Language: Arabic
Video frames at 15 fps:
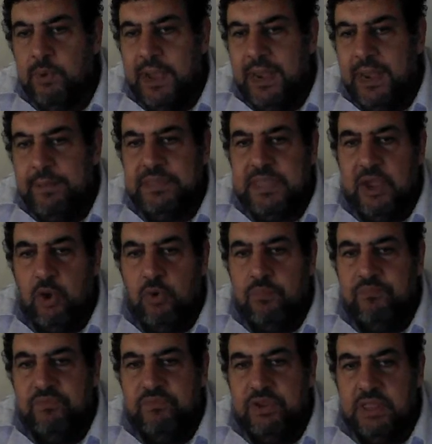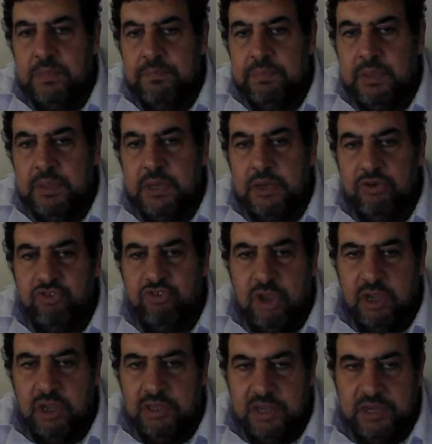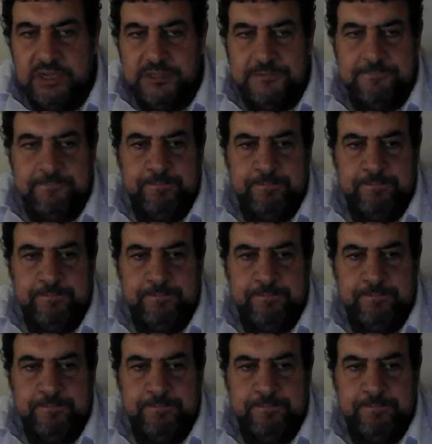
وعدم التهاون في تطبيق الاشتراطات